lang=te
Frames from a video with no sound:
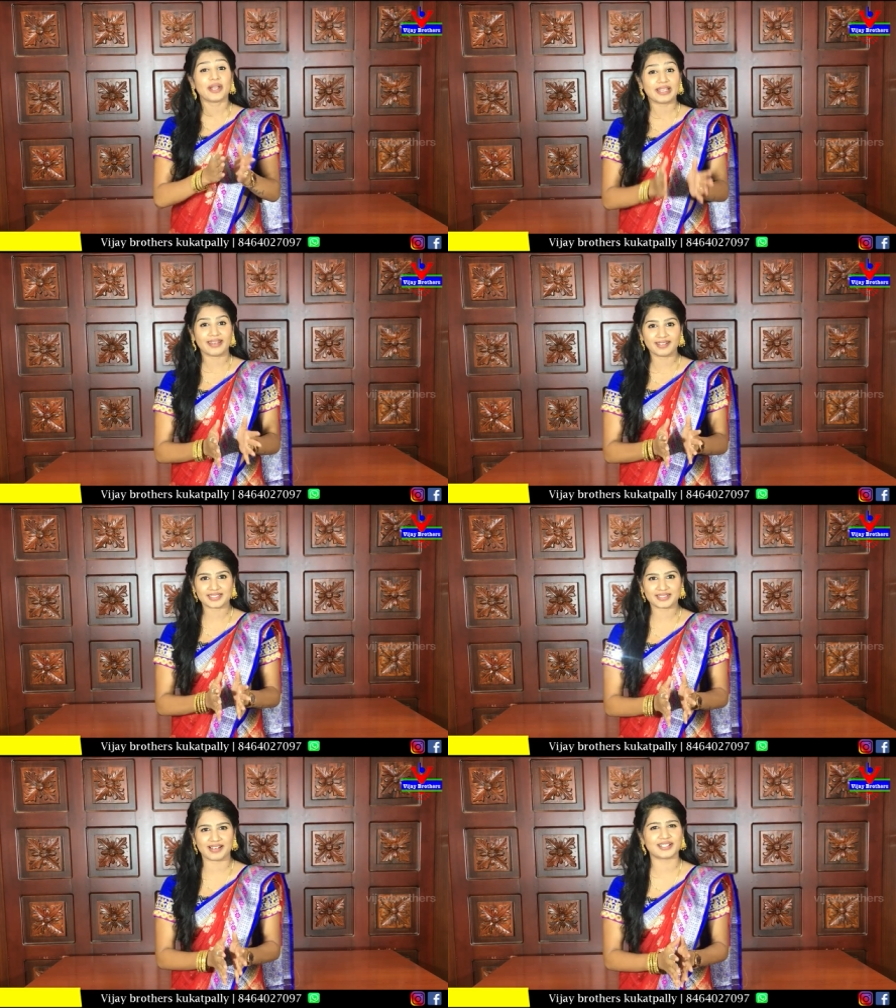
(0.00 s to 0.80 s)

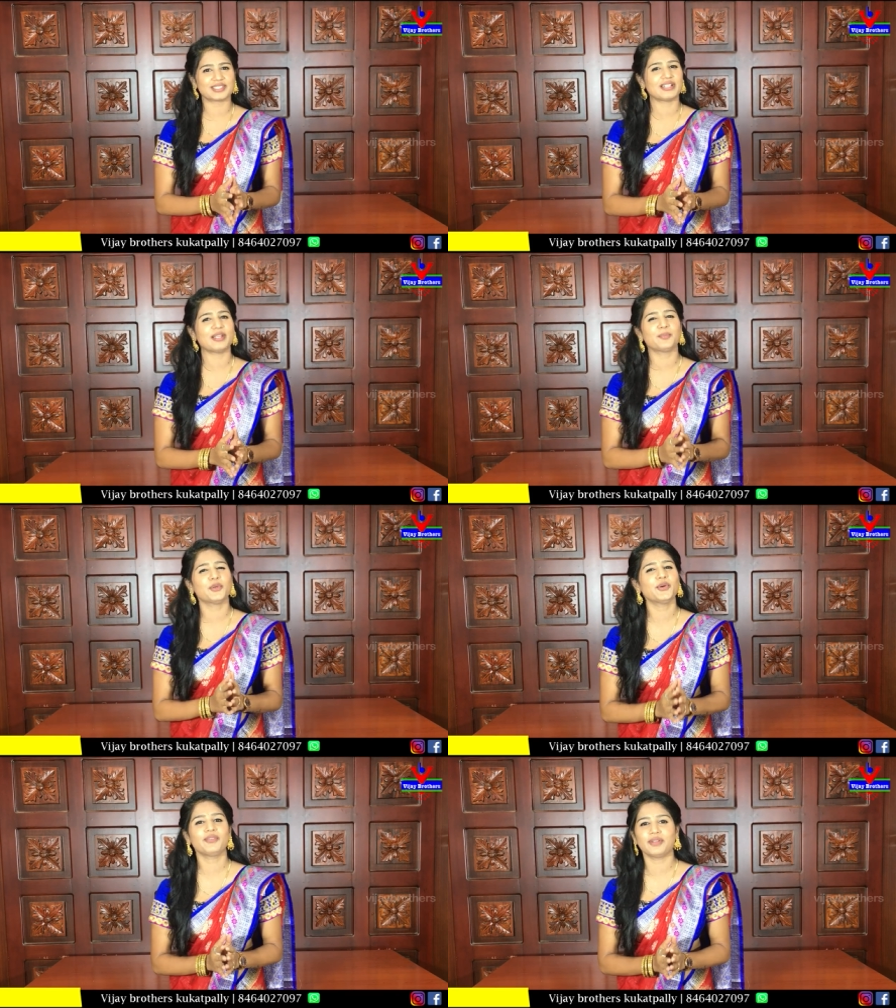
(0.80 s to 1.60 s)
లేటెస్ట్ కలెక్షన్ అండ్
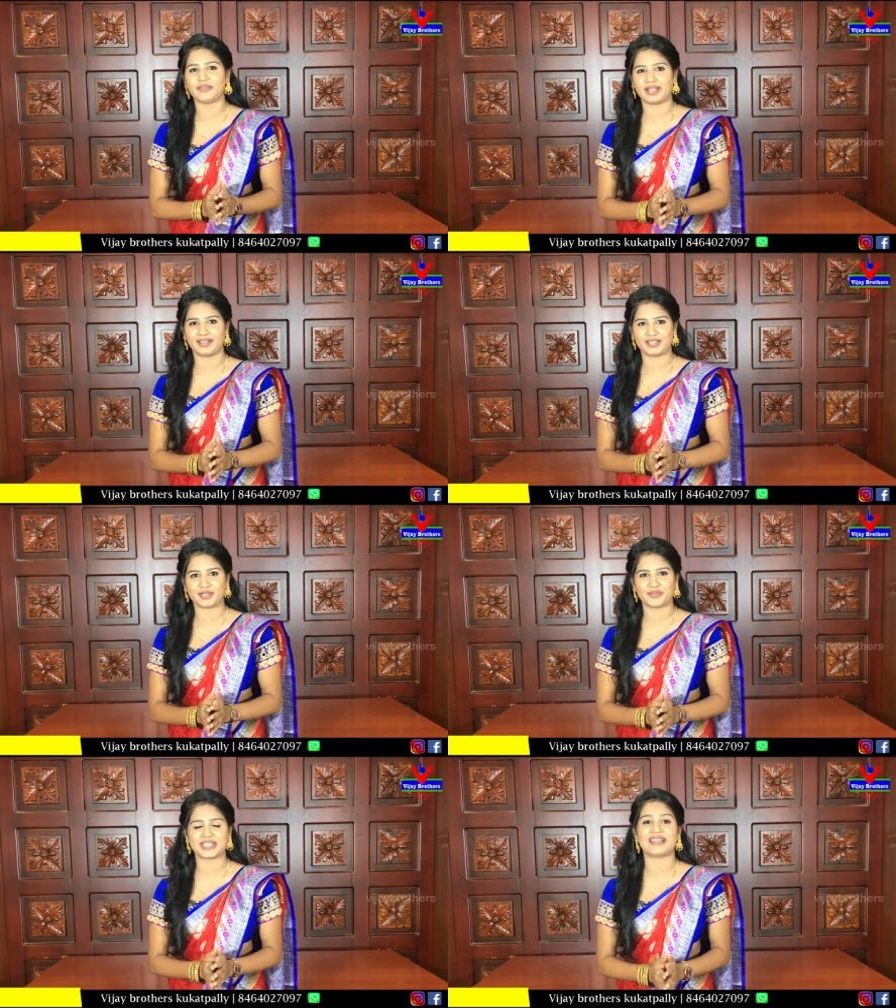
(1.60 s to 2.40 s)
బ్యూటిఫుల్ వెరైటీస్
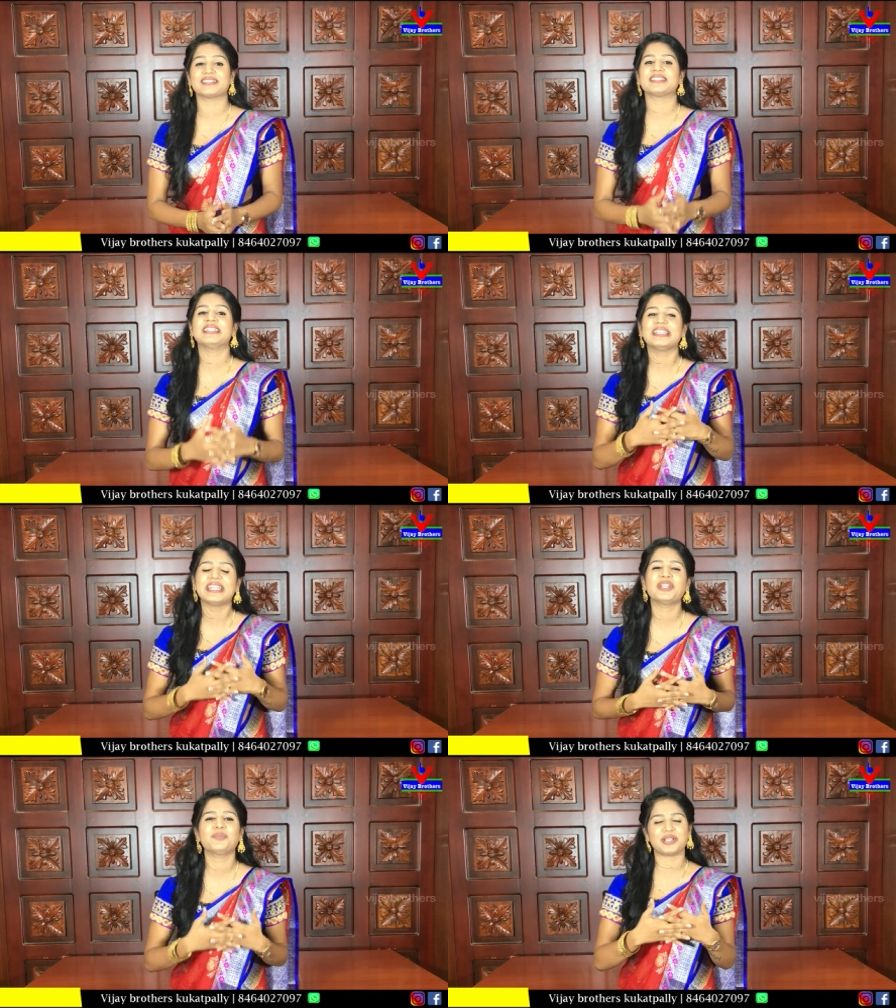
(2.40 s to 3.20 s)
ఆఫ్ శారీస్ని
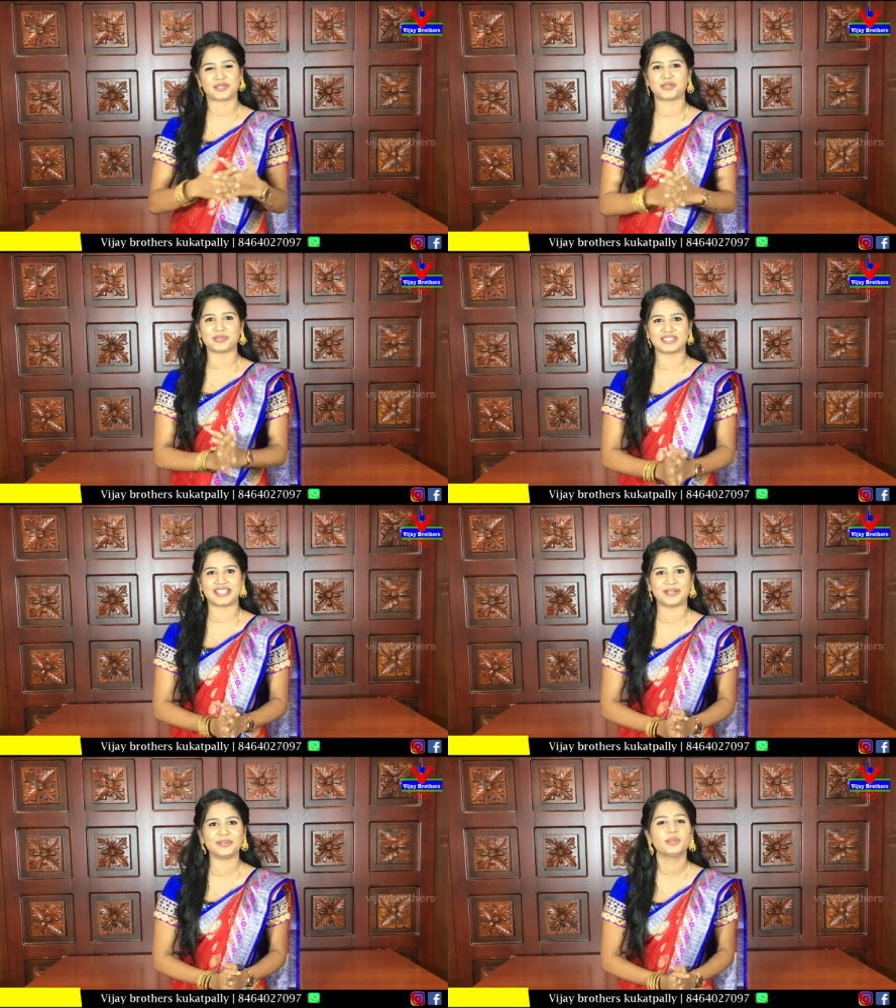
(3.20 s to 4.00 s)
నేను మీకు
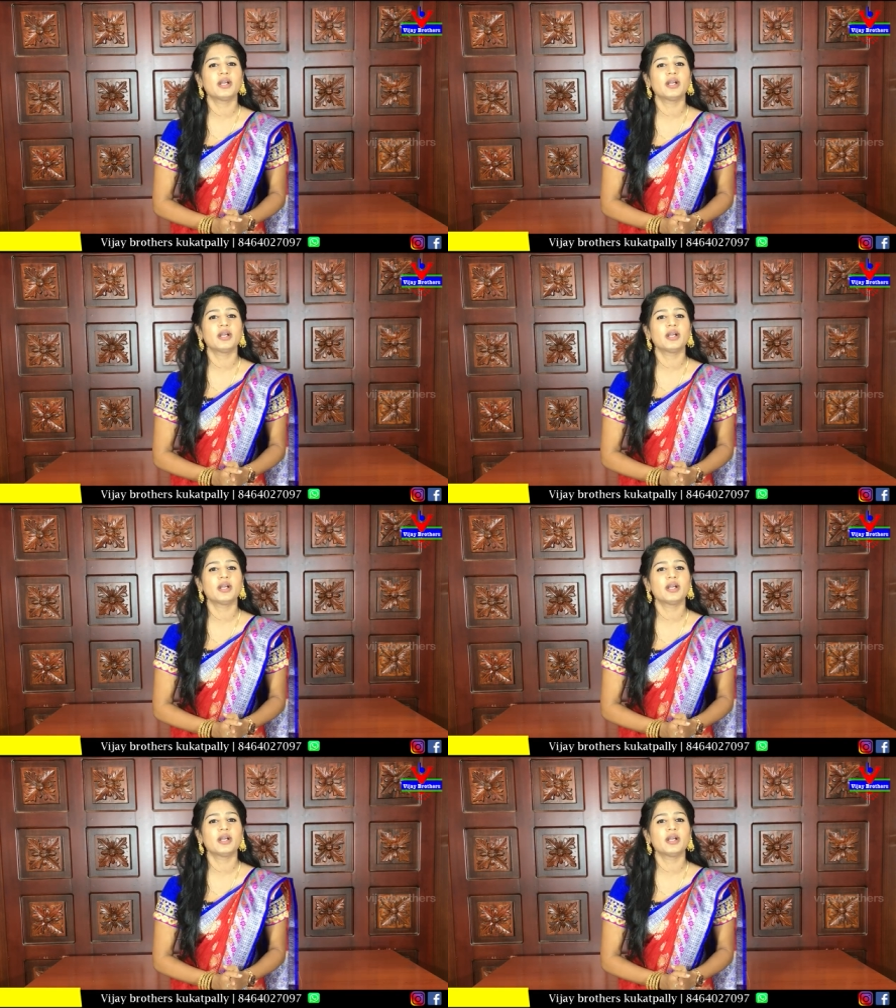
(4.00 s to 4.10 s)
చూపిస్తాను